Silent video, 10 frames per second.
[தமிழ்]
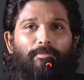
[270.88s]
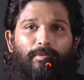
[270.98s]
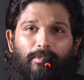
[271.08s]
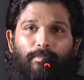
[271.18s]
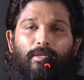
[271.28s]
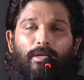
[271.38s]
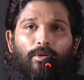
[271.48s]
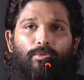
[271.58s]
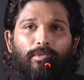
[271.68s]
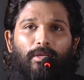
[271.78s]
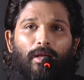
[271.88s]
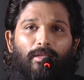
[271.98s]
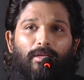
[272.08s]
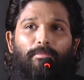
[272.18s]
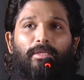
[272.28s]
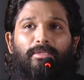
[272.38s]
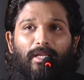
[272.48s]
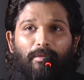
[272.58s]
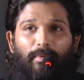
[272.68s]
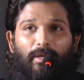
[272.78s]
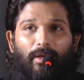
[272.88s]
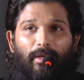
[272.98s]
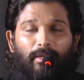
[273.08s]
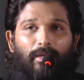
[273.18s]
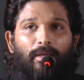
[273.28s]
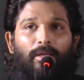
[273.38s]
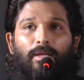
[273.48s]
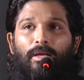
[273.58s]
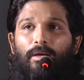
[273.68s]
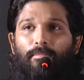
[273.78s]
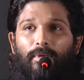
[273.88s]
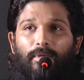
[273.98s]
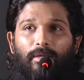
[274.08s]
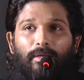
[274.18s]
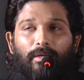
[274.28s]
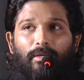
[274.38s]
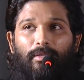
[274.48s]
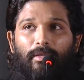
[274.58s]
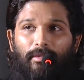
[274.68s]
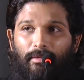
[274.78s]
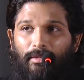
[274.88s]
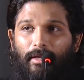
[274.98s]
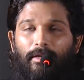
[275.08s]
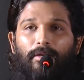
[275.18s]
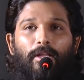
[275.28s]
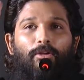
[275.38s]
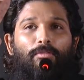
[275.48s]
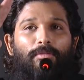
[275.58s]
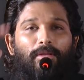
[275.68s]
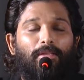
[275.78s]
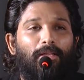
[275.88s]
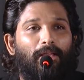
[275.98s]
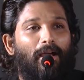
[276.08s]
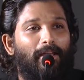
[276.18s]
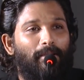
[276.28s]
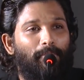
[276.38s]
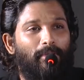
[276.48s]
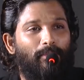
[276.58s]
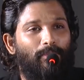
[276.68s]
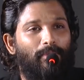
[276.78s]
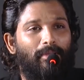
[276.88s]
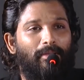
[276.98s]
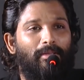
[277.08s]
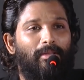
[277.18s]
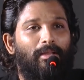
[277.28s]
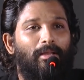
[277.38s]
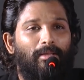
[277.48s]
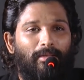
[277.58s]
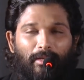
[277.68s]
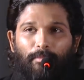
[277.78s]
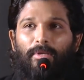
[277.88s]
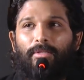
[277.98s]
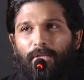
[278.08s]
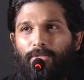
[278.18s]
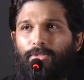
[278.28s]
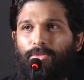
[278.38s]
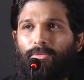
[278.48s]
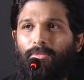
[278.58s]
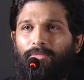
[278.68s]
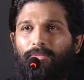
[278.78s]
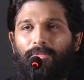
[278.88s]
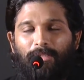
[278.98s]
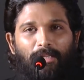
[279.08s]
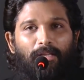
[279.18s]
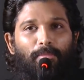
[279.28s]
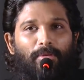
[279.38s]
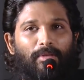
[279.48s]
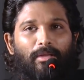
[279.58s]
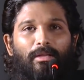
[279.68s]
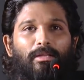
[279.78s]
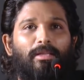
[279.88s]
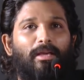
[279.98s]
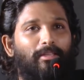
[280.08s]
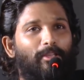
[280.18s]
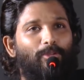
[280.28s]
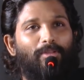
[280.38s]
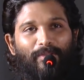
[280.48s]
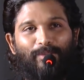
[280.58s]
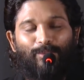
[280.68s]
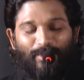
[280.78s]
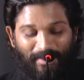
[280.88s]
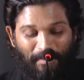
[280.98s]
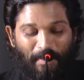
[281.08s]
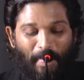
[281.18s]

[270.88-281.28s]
என் ஃபர்ஸ்ட் படம் கங்கோத்திரி அதுக்கப்புறம் என் செகண்ட் படம் ஆர்யா பட் என் கெரியர் டேக் ஆஃப் ஆனது ஆர்யா படம் கூட நிறைய பேர் தெரிஞ்சிருக்கும் தெரியாமல் யாருக்கு தெரியாதோ அவங்க சொல்கிறேன்